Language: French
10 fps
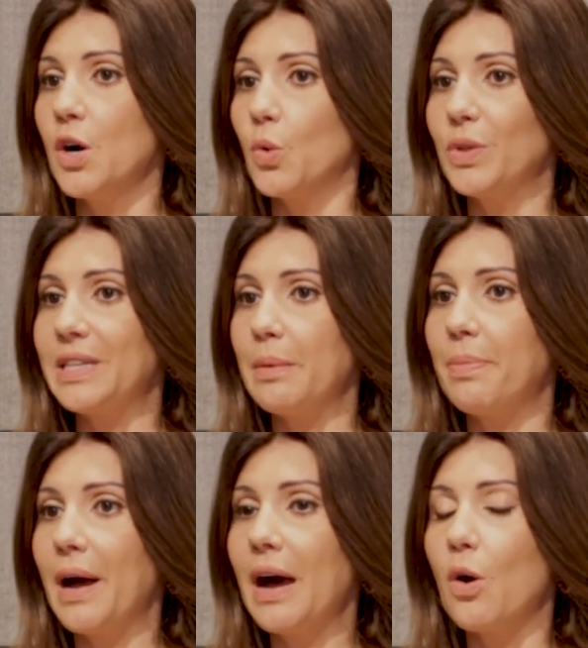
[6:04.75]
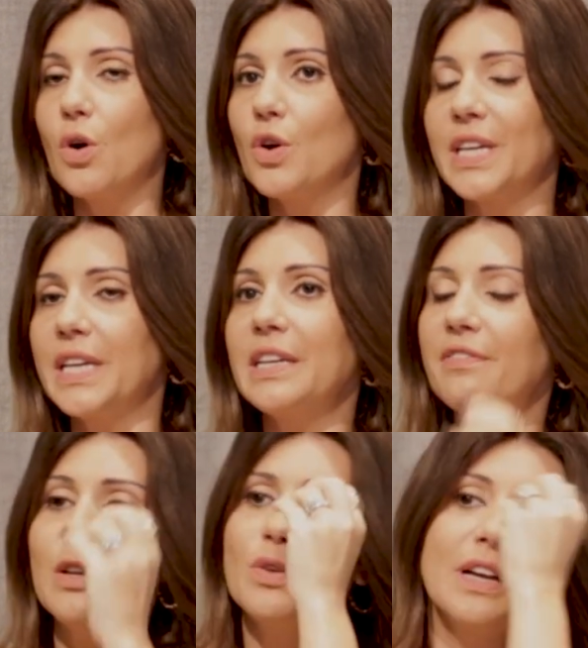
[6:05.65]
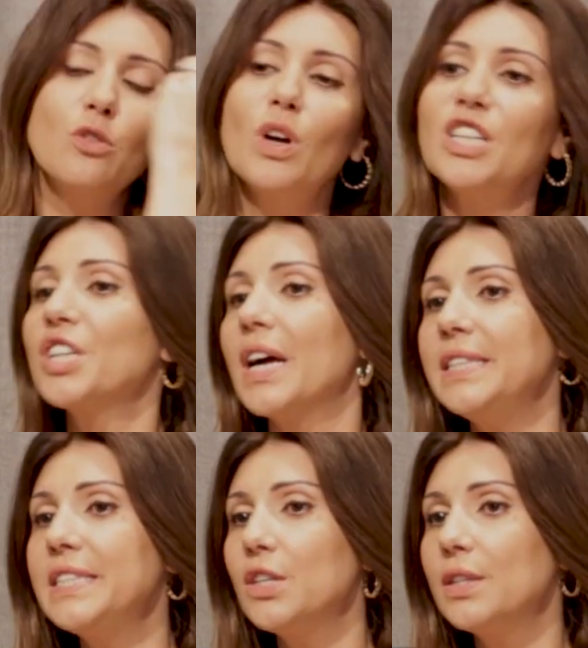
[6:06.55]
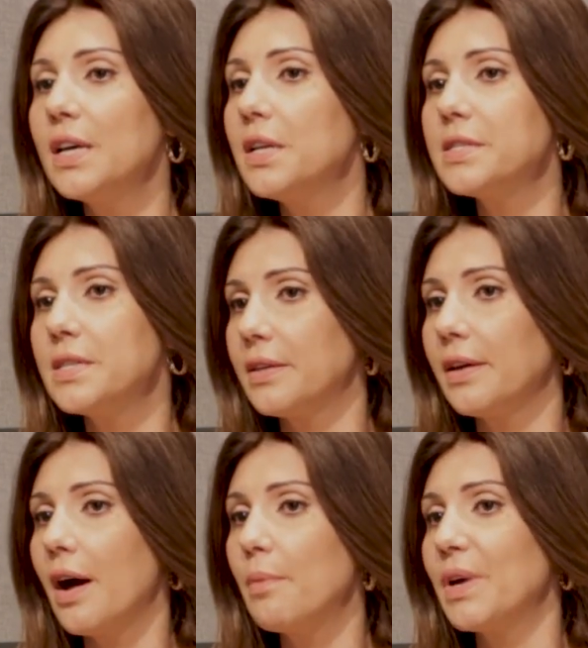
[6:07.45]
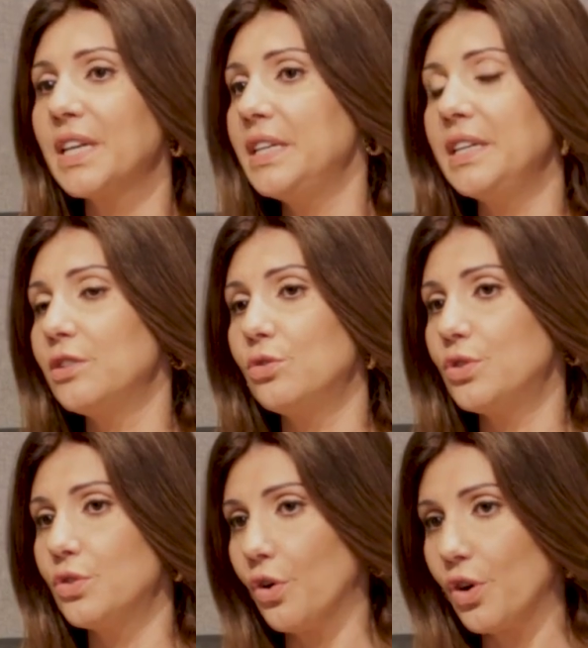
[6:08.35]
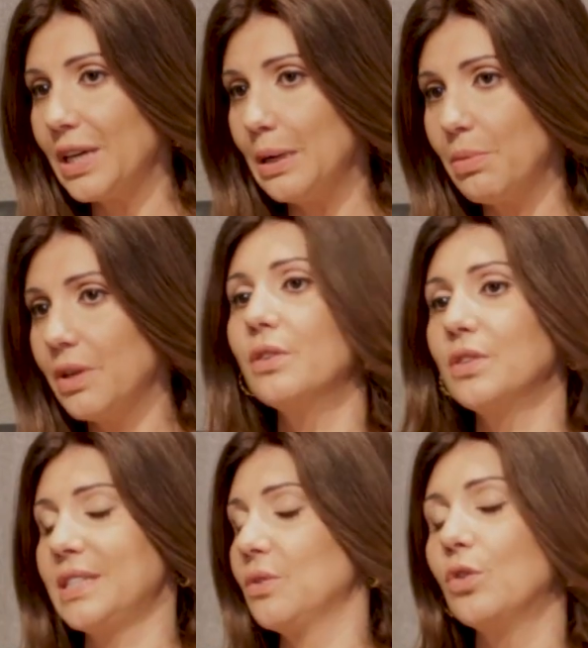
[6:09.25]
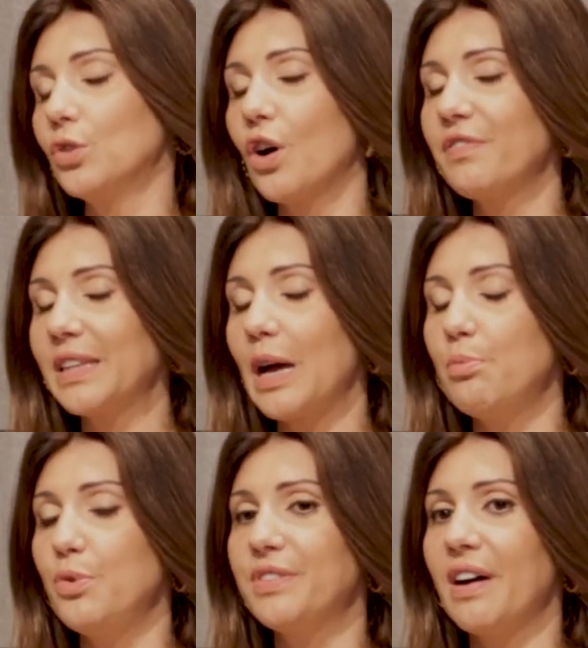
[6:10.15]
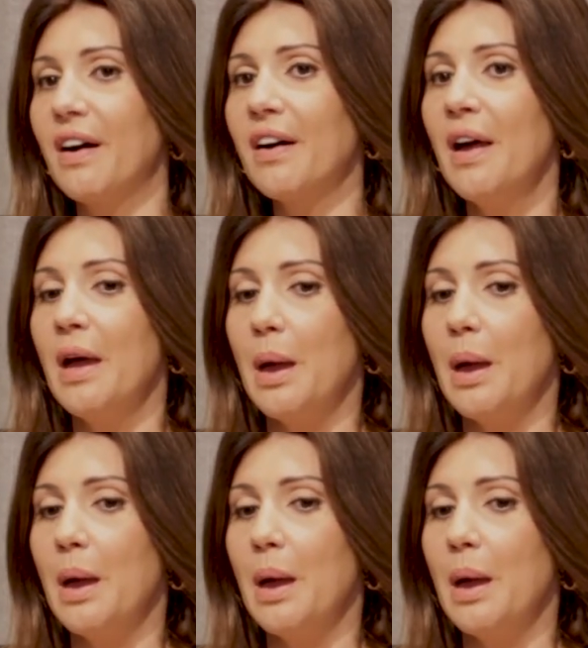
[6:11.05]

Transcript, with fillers: On n'était pas, ok, il y avait le tatouage traditionnel, etc., bah, qui est juste horrible. Aussi, On en reviendra plus tard.